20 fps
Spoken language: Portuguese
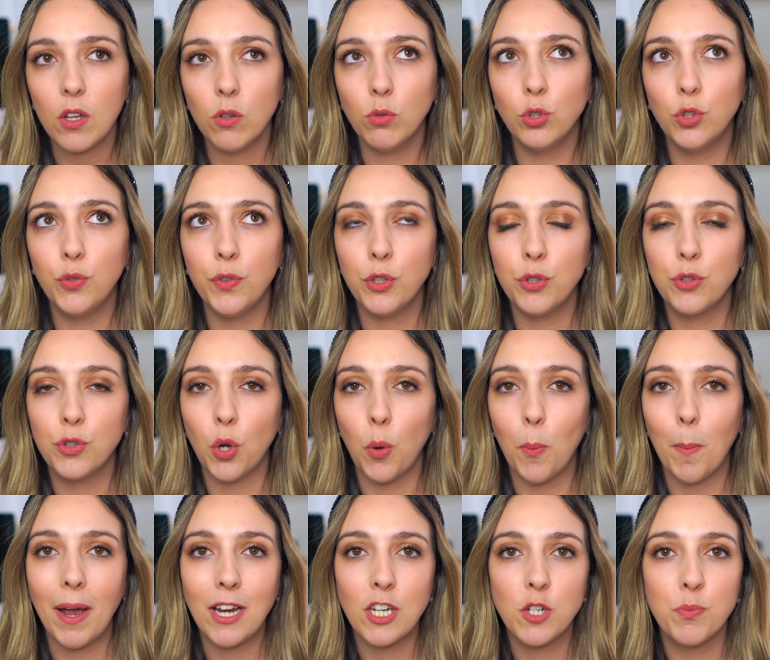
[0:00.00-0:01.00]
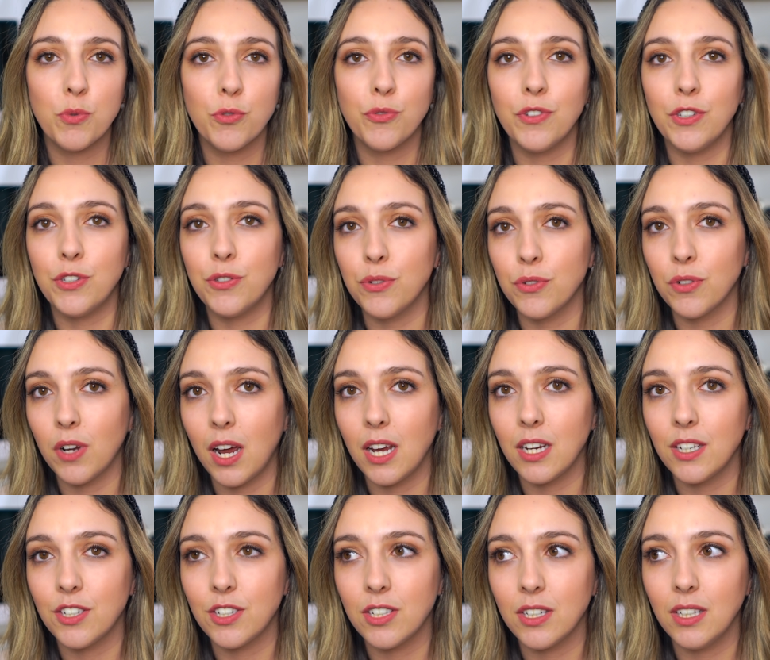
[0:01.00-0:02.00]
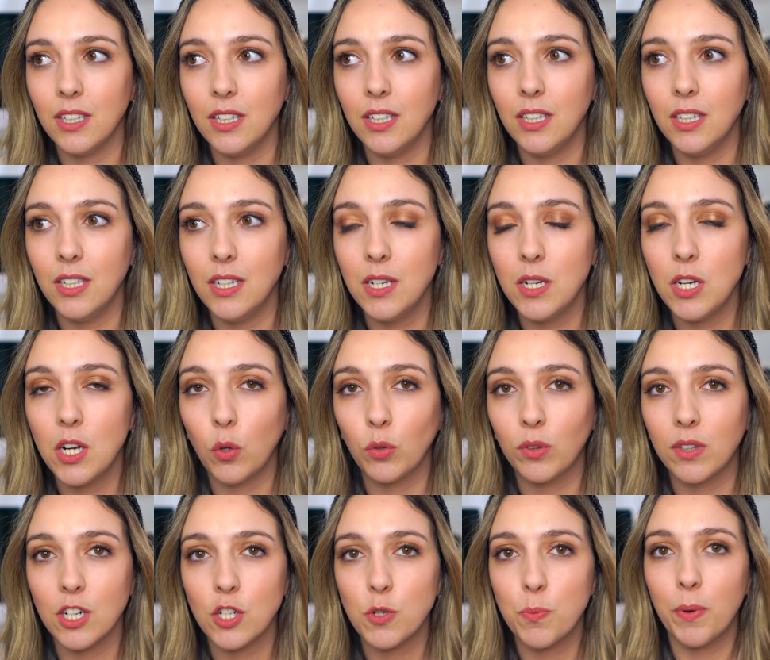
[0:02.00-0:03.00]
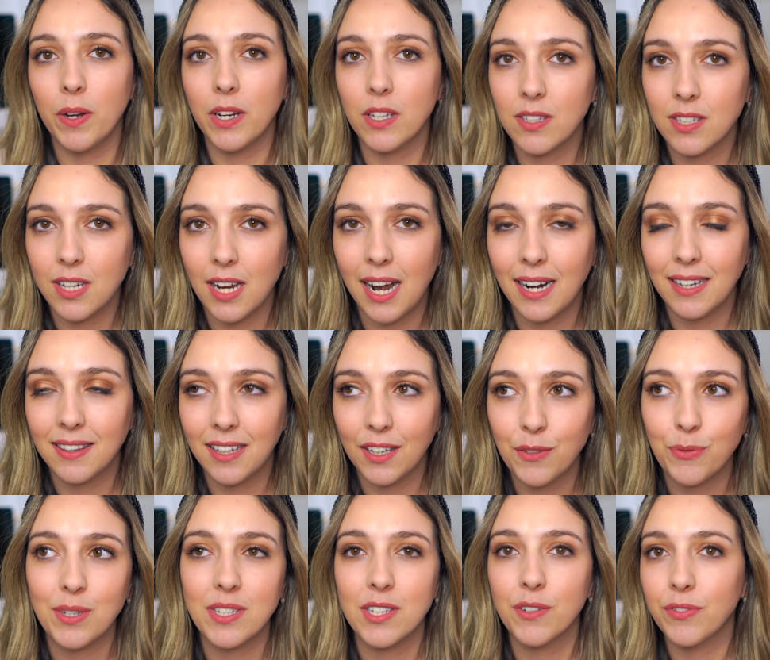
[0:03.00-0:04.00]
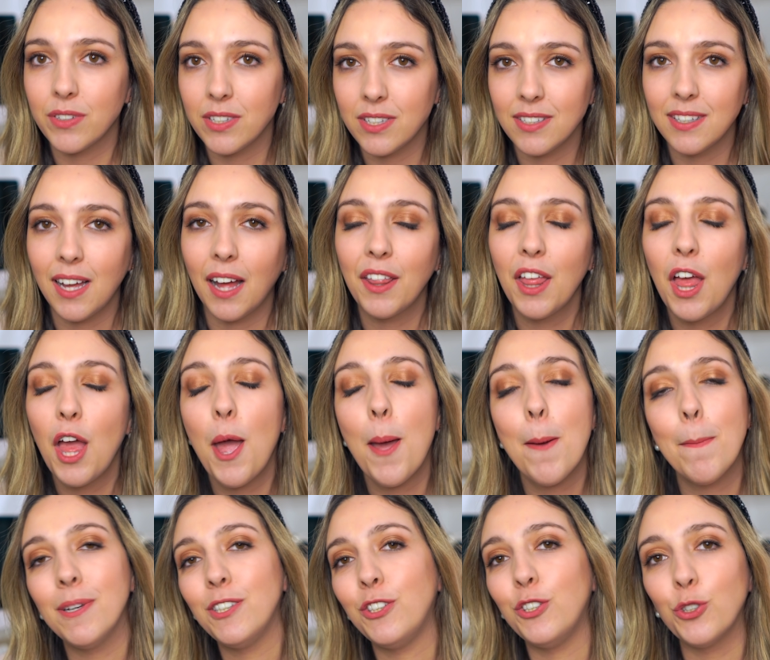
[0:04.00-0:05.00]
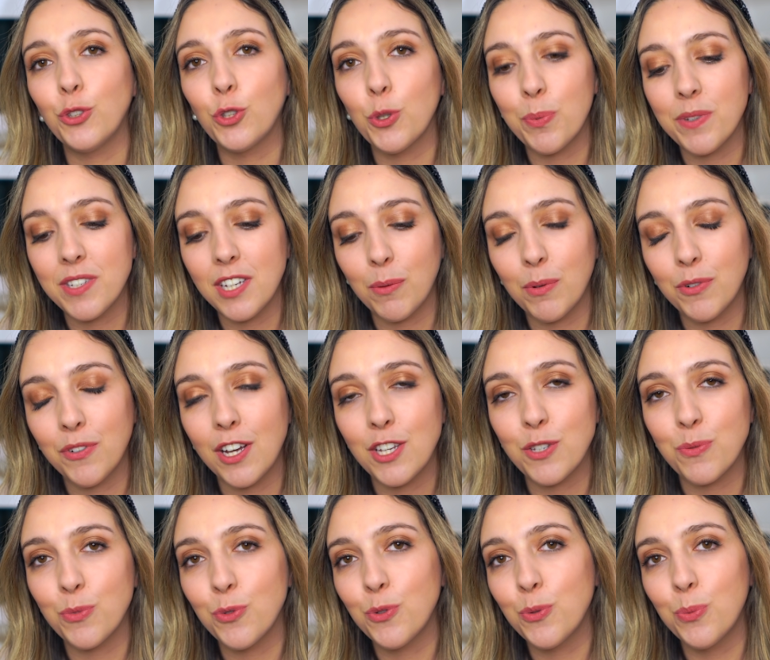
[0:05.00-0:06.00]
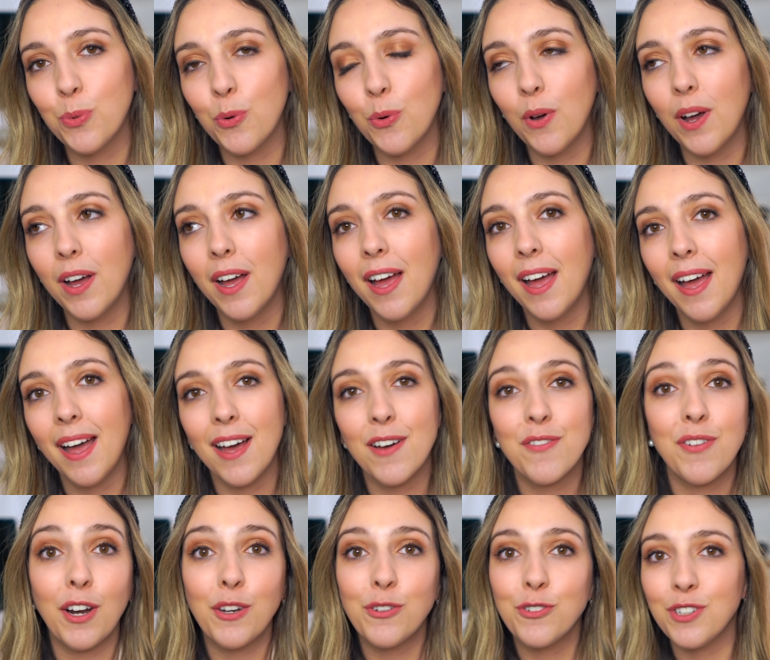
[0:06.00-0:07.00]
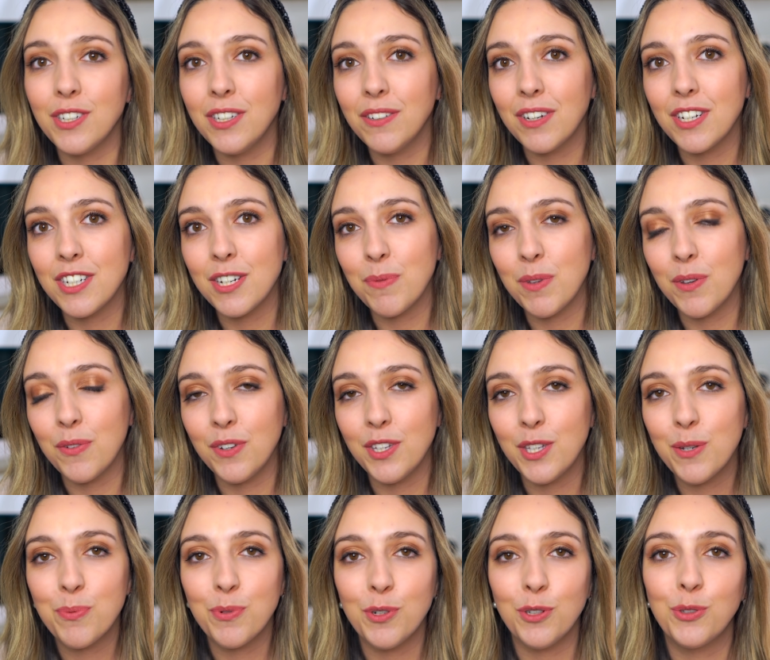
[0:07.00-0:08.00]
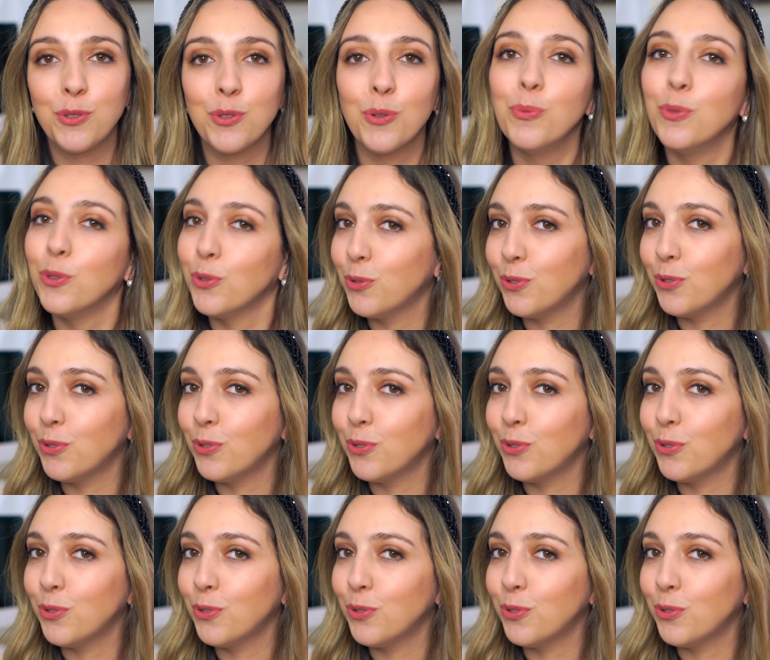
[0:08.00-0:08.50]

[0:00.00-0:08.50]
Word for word: os vídeos são mais profissionais e não transparece se calhar, tanto essa felicidade, mas sim, eu estou a passar uma fase muito boa a vários níveis na minha vida, por isso estou muito